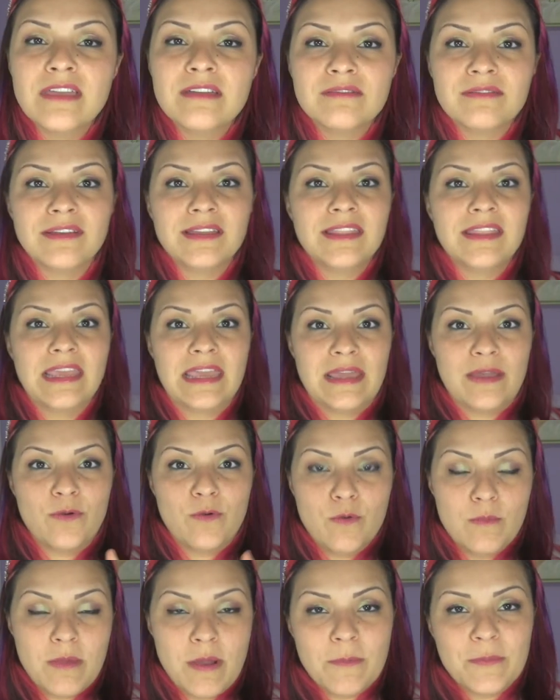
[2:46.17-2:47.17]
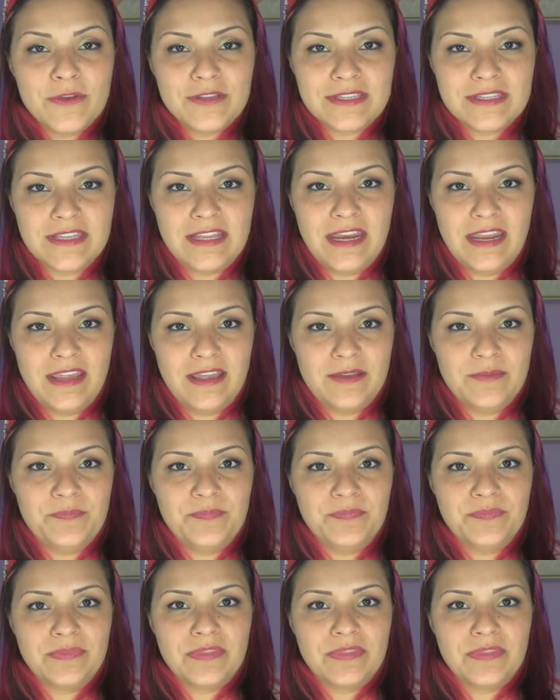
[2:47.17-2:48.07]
Vai ter uma amostrinha